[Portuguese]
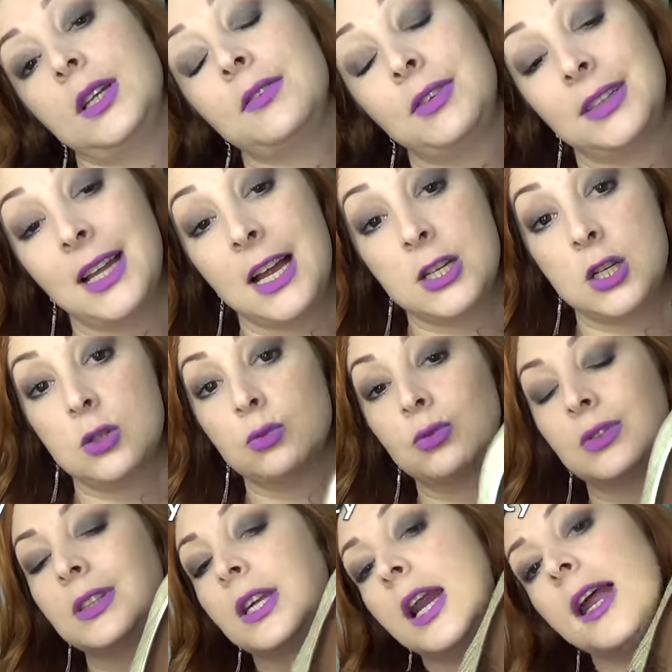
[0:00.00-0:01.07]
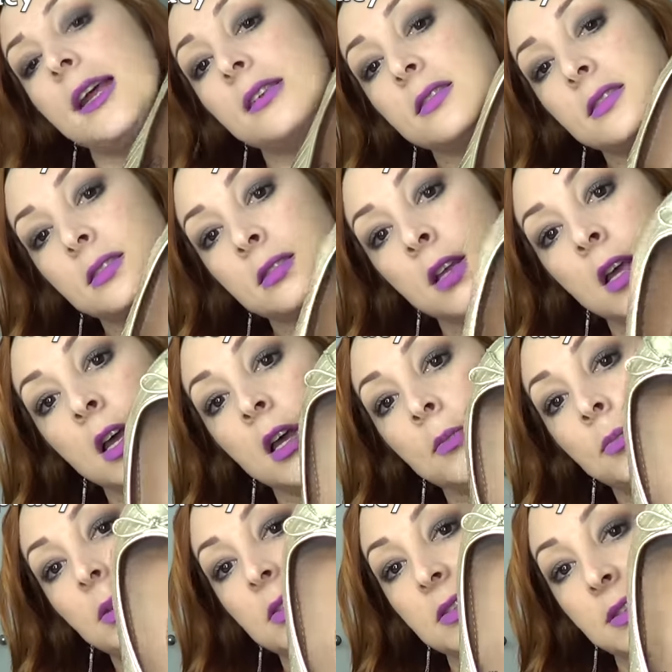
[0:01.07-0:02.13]
que na verdade eram 3
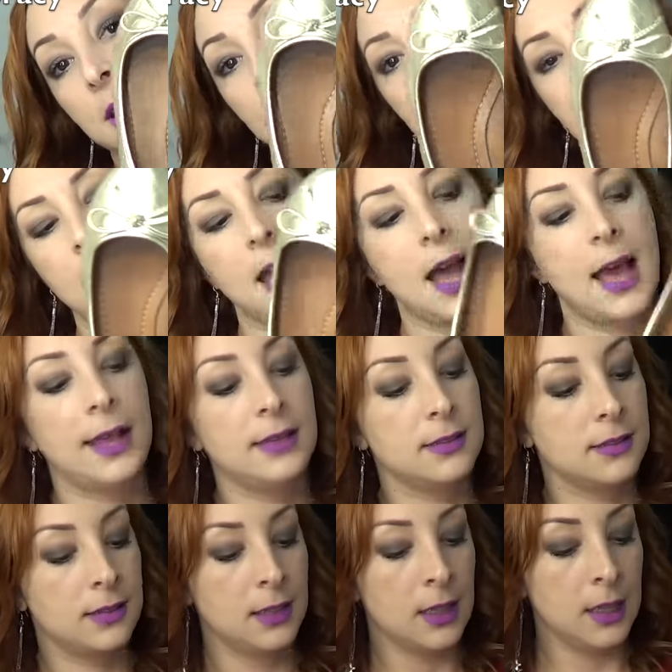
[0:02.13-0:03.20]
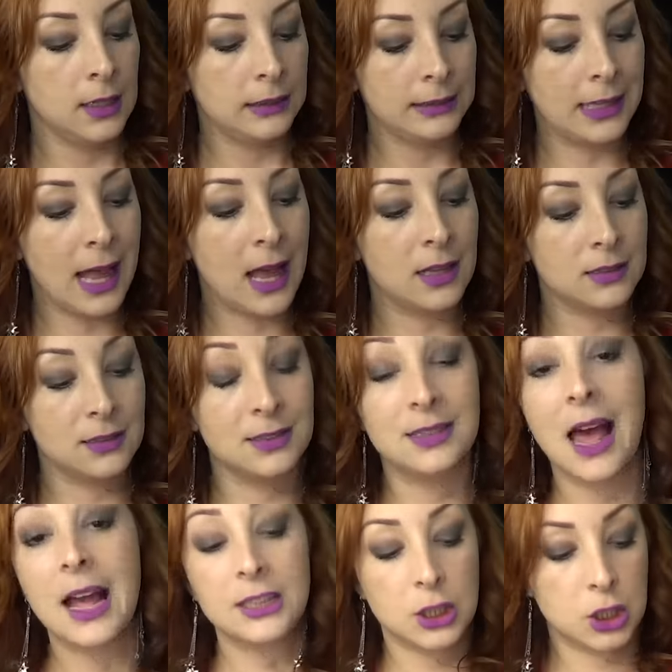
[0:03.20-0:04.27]
por 100 reais na
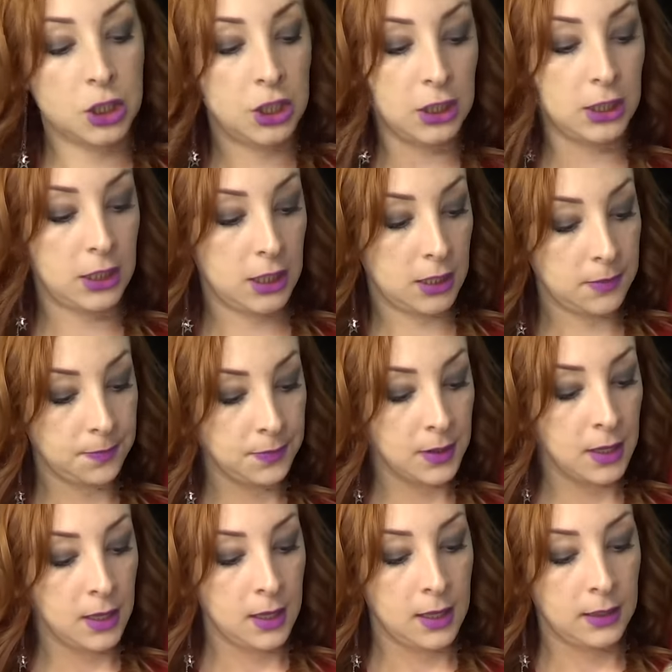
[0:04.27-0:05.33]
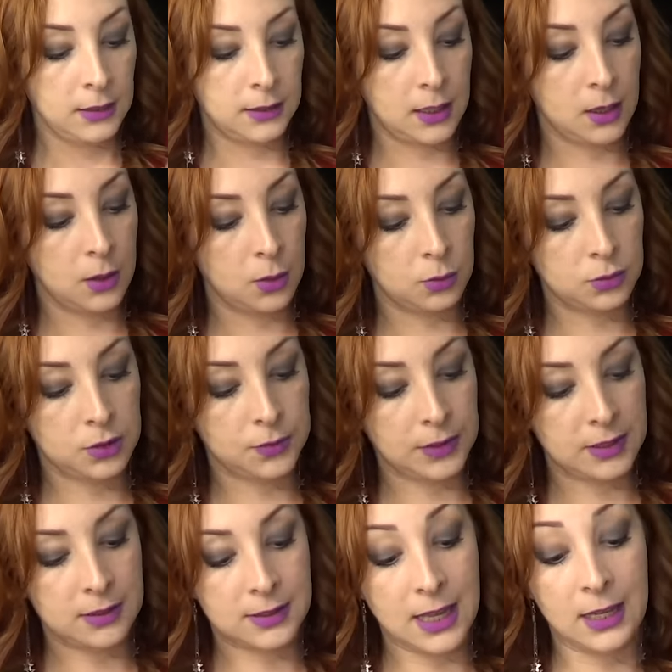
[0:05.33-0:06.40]
Zatini. Então, se
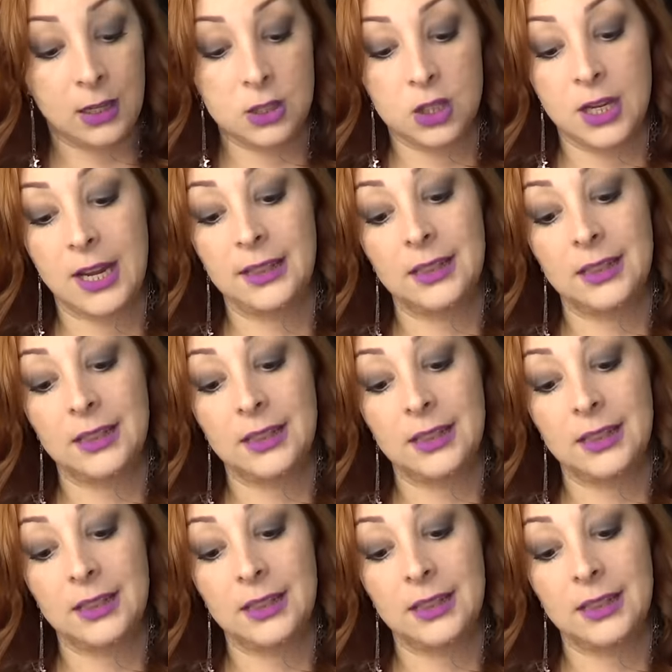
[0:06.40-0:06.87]
vocês querem, acho que